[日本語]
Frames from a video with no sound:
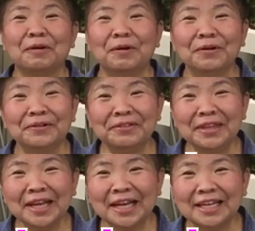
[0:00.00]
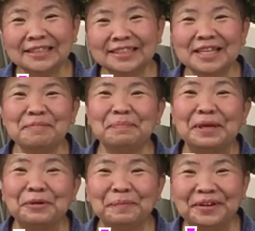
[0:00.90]
こんな感じで
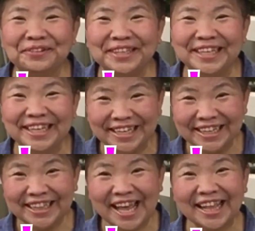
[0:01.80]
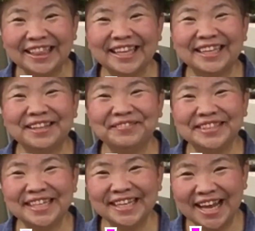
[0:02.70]
ベロベロになってきて
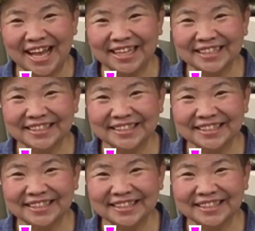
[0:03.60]
ませんか？